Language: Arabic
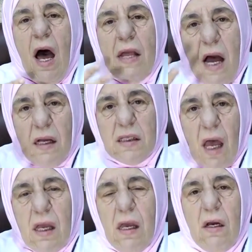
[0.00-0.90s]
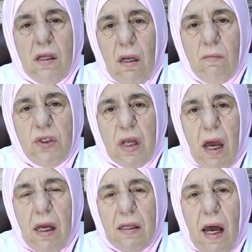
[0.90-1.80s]
أنا أنصحك أختي
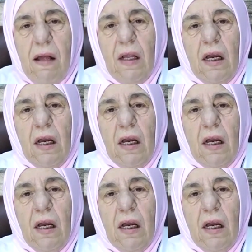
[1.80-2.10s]
المشاهدة